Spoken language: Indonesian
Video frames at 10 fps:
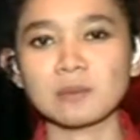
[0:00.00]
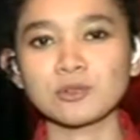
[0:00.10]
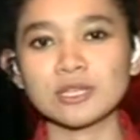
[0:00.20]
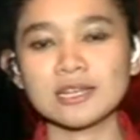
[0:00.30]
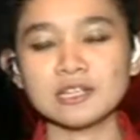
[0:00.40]
Merah
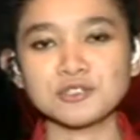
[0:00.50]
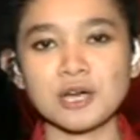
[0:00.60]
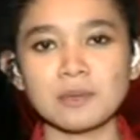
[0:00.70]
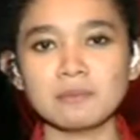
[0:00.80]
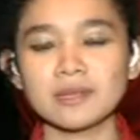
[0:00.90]
Putih dan
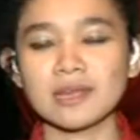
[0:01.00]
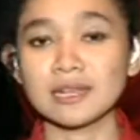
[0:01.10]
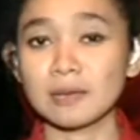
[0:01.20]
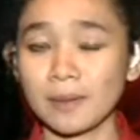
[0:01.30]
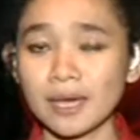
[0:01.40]
juga
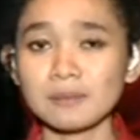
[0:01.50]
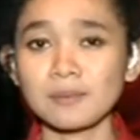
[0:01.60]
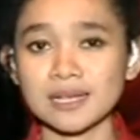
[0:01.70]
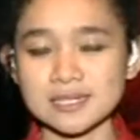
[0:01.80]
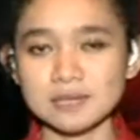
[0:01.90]
pimpinan
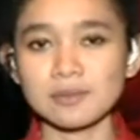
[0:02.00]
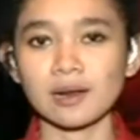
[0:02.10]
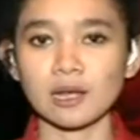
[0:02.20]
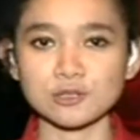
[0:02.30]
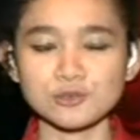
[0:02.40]
DPR masih
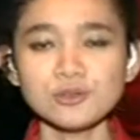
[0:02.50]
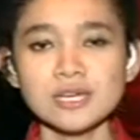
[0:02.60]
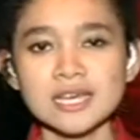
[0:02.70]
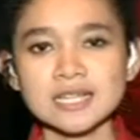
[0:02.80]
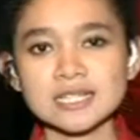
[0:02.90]

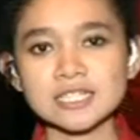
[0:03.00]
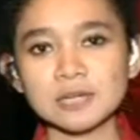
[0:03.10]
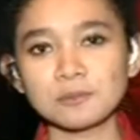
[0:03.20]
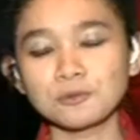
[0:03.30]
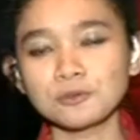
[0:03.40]
berlangsung
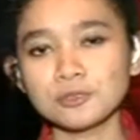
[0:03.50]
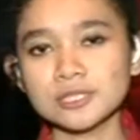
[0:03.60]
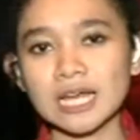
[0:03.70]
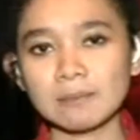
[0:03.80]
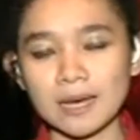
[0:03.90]
sejak
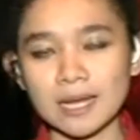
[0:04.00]
pukul